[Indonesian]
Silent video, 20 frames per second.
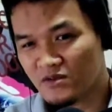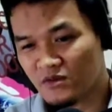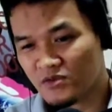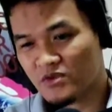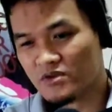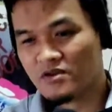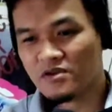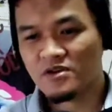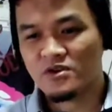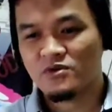
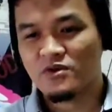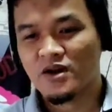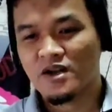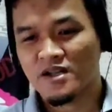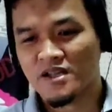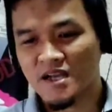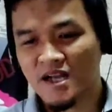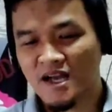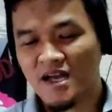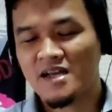untuk
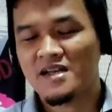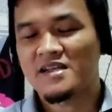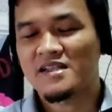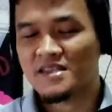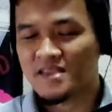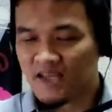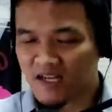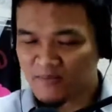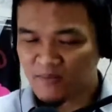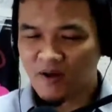keluarga
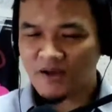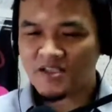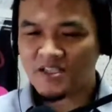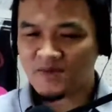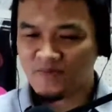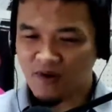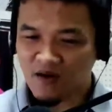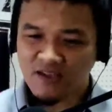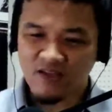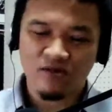dan
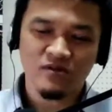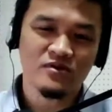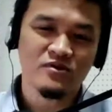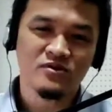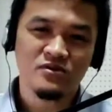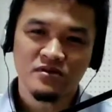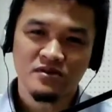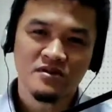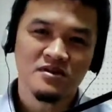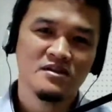maksimalnya
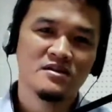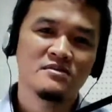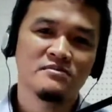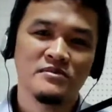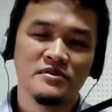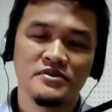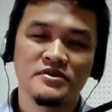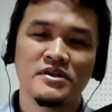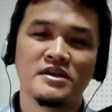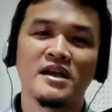untuk
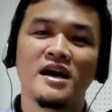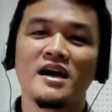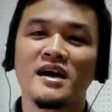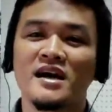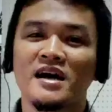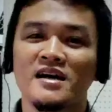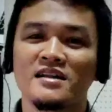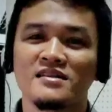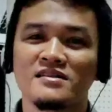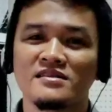
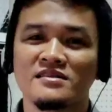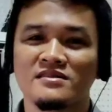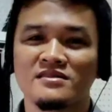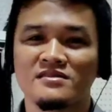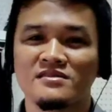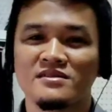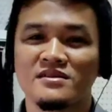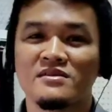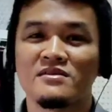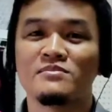masyarakat
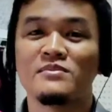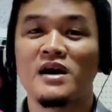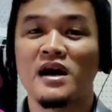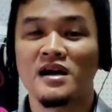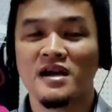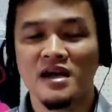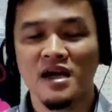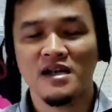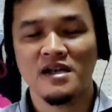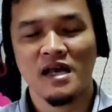
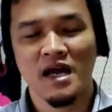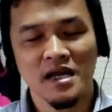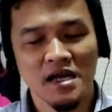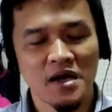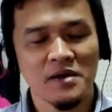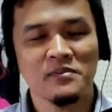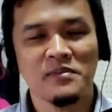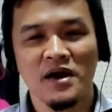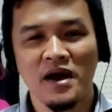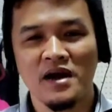bahkan
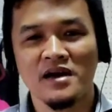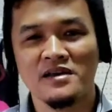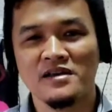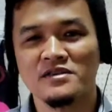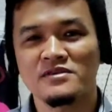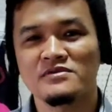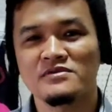agama.